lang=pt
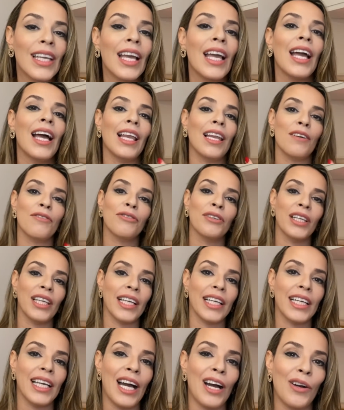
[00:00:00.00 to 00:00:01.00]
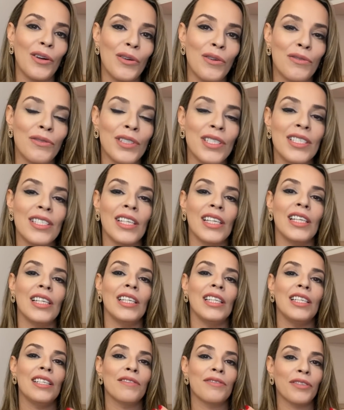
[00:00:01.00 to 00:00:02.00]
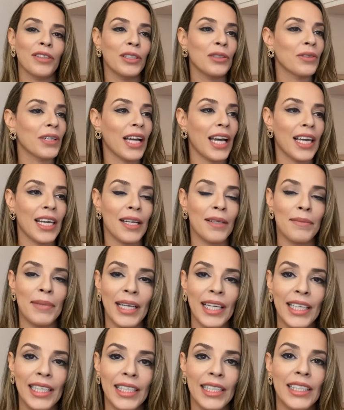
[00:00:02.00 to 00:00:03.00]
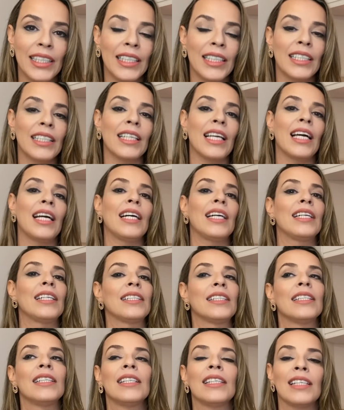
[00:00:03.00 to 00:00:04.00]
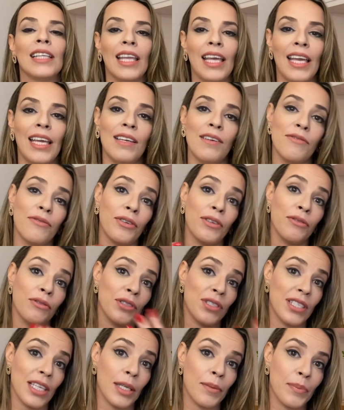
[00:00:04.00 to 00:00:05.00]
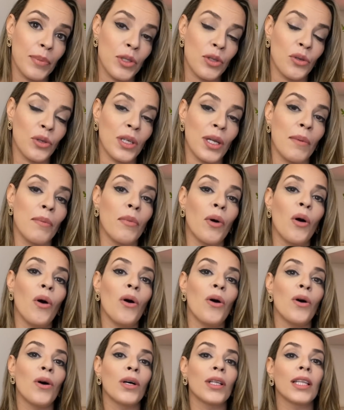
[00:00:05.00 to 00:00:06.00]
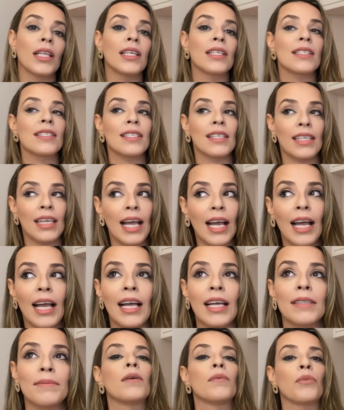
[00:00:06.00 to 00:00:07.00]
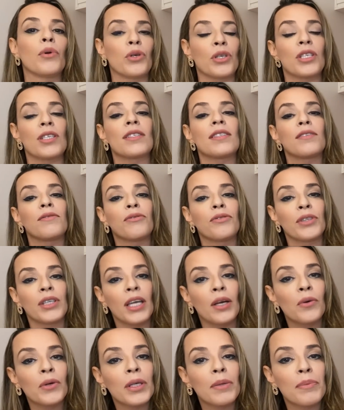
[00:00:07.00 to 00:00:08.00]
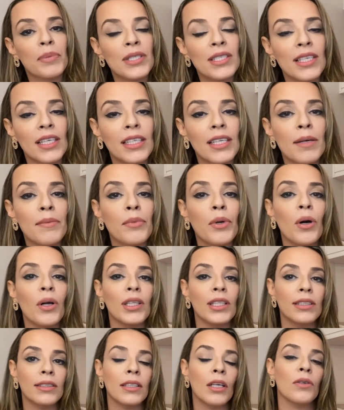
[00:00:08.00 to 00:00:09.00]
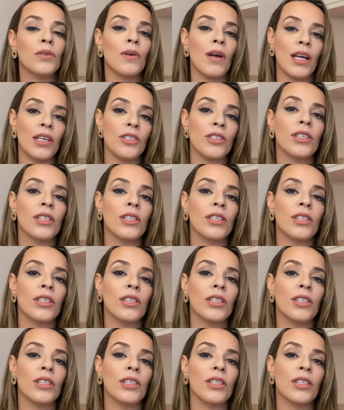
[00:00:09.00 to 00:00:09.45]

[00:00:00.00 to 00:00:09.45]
Ela foi legal com você? Ele foi um cara bacana? É, foi você que pisou na bola, será? Poxa, se foi eu que pisei na bola, então eu acho